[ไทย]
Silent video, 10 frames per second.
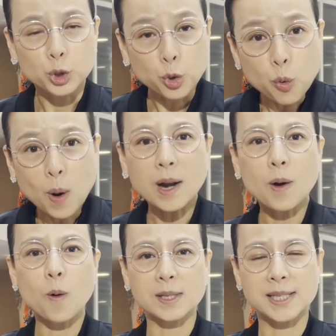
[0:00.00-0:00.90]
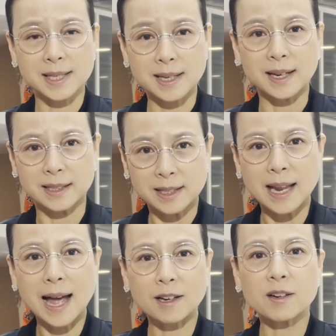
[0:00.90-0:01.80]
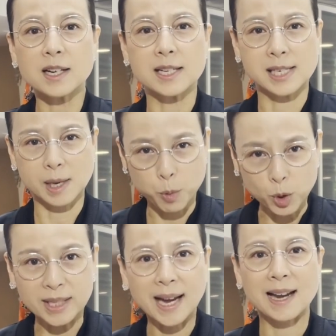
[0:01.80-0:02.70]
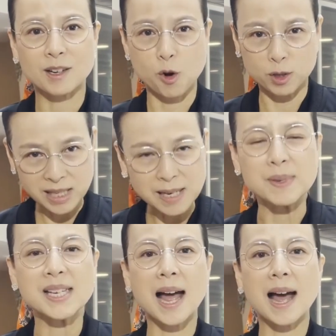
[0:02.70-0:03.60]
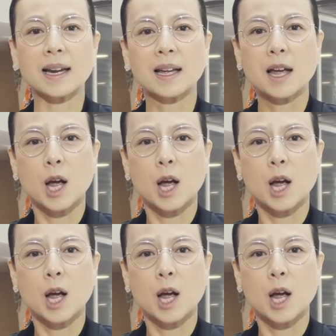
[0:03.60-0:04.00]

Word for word: ทั่วโลกจะเกิดขึ้นได้ก็เกิดจากผลงานของทีมชาติ